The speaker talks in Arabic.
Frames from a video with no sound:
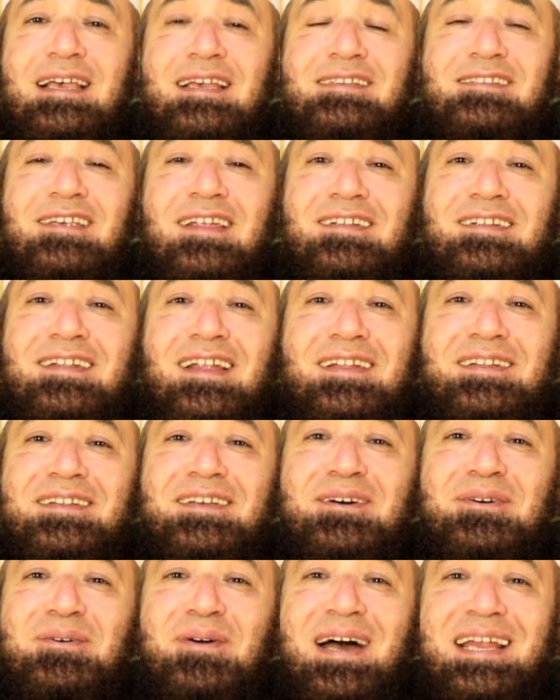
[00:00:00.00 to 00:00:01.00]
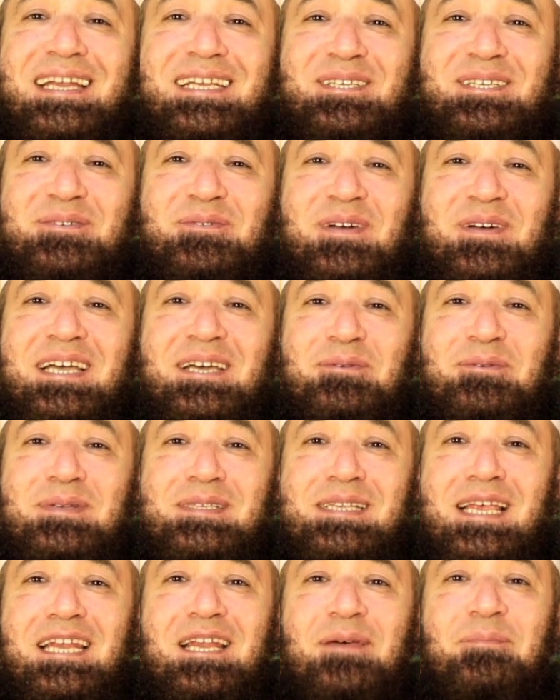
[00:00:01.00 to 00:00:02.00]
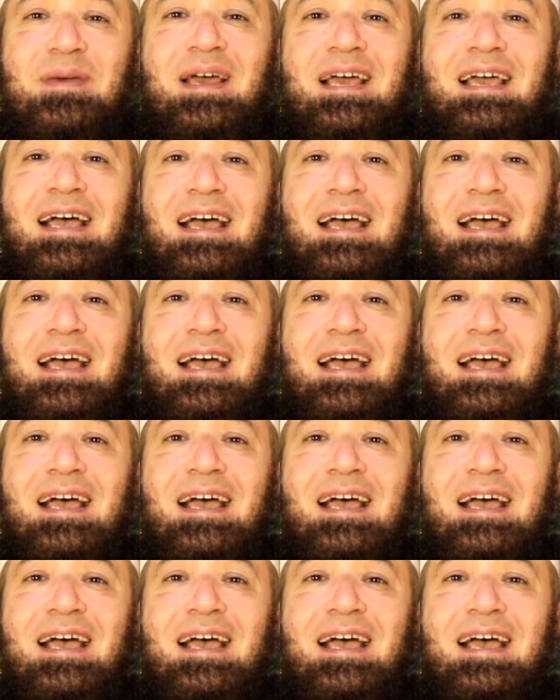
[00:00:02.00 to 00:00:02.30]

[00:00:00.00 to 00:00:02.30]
صلى الله عليه واله وسلم